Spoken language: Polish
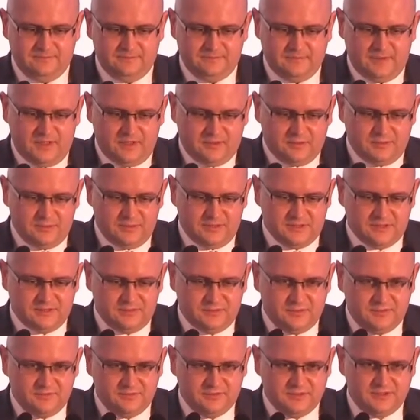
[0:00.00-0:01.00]
natomiast
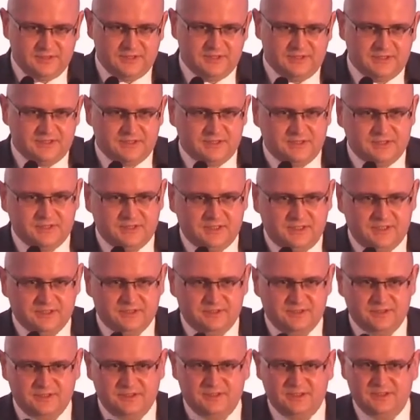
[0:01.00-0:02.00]
oczywiście jest też
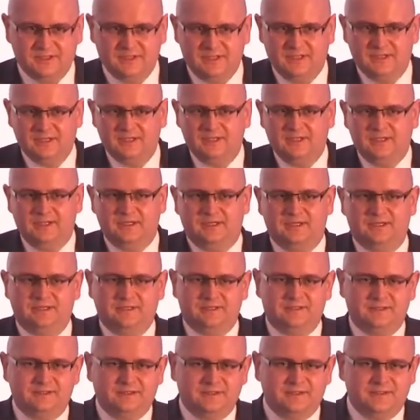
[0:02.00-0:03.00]
tak, że
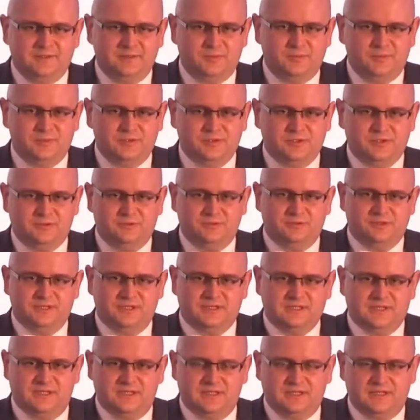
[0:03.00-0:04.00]

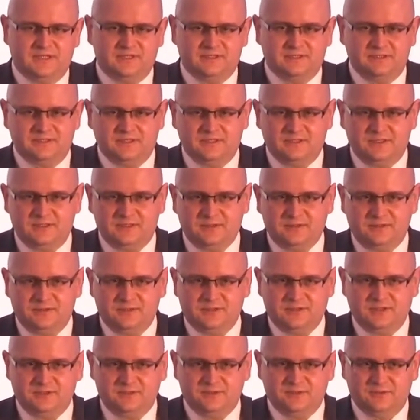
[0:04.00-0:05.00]
poszczególne standardy tej
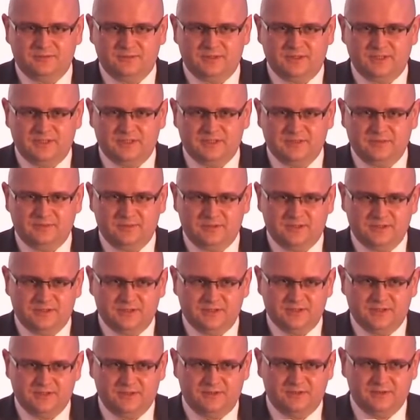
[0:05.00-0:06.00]
elektronicznej dokumentacji
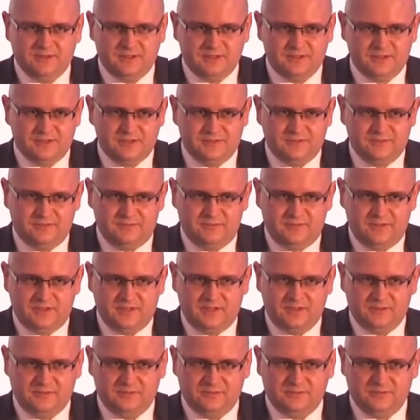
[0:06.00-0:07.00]
medycznej, one jeszcze
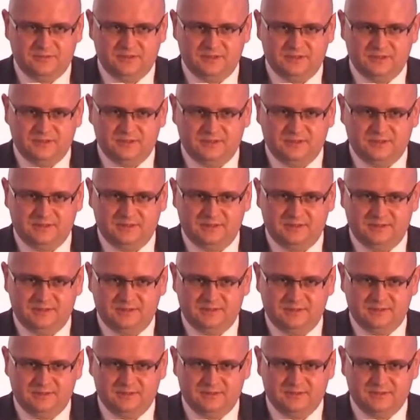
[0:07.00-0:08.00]
wymagają tutaj
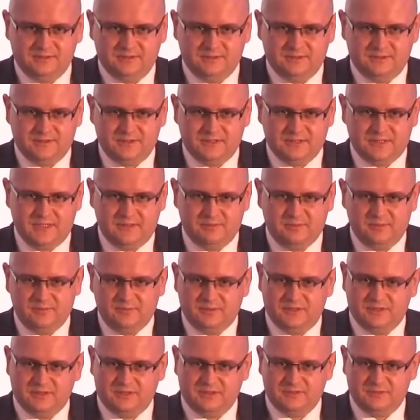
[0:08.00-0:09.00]
czasami
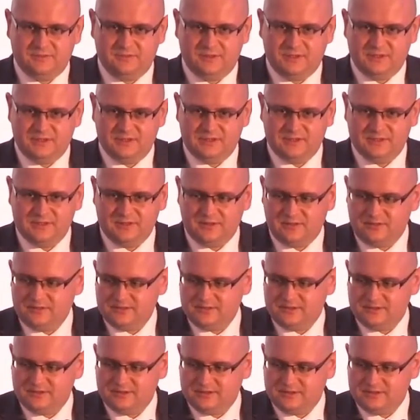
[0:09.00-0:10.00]
precyzowania ze
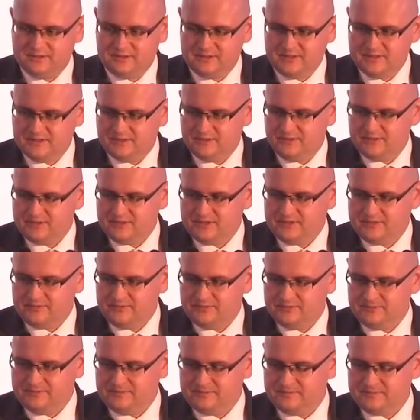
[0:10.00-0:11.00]
strony
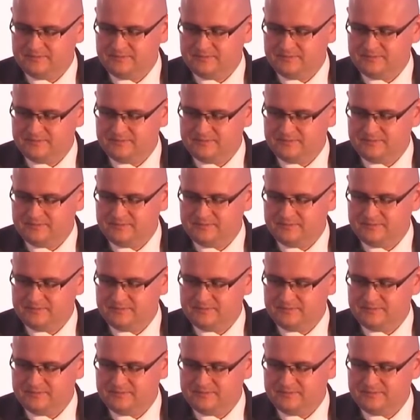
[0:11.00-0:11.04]
CSIOZ-u.